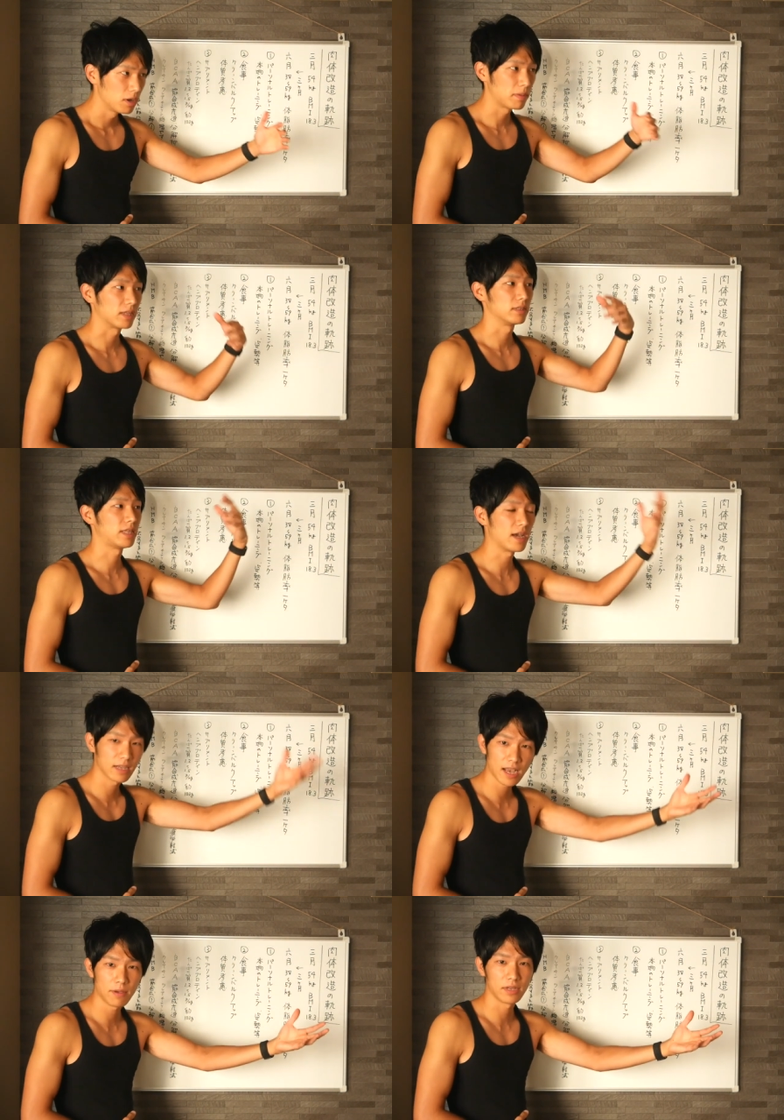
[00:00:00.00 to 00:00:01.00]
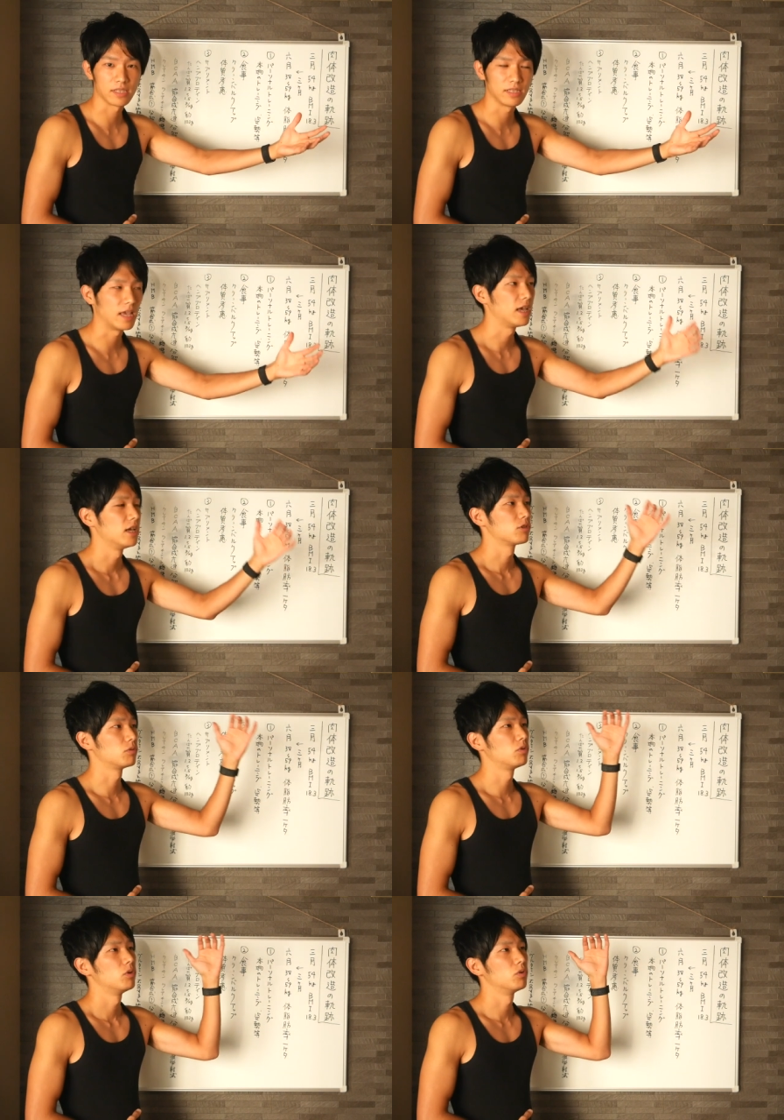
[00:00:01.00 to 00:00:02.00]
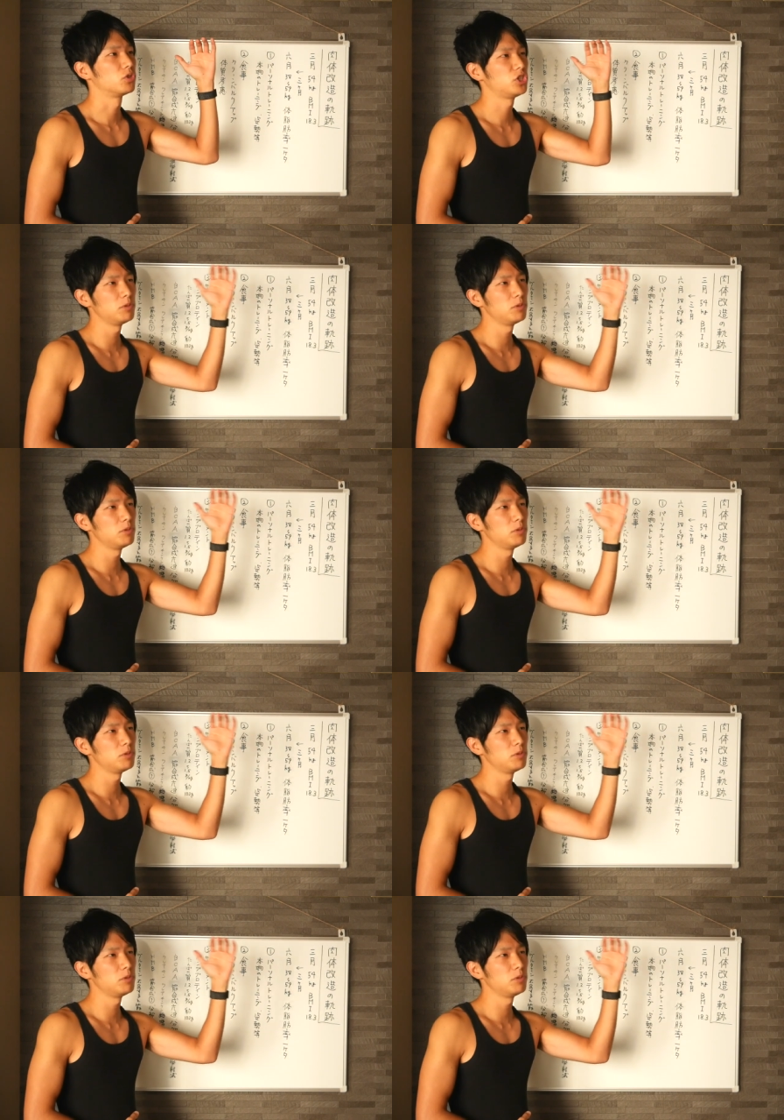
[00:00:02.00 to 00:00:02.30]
まあ、段階はですね、その脂